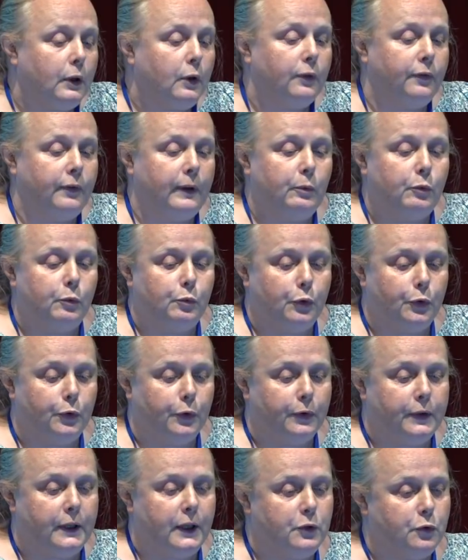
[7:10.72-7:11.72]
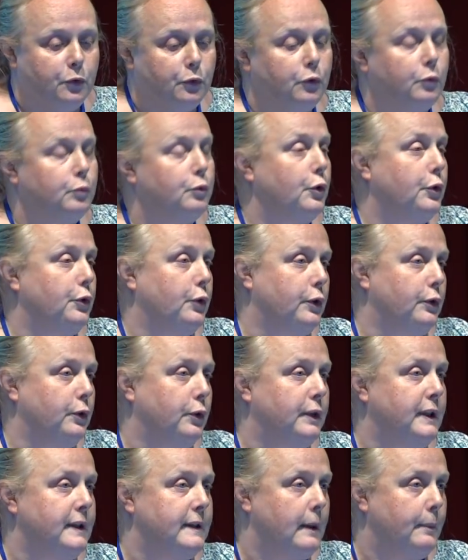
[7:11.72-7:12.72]
un faible pourcentage, donc
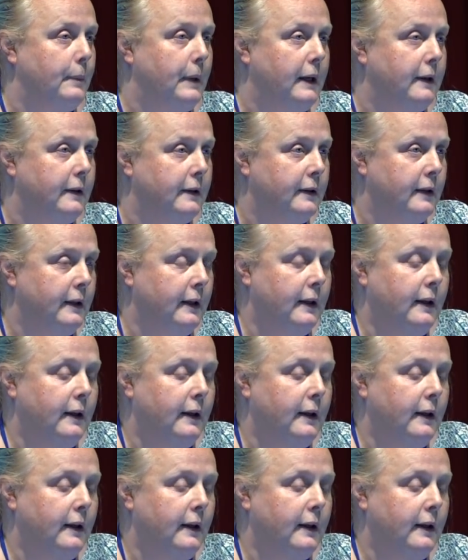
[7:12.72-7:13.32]
2% des appels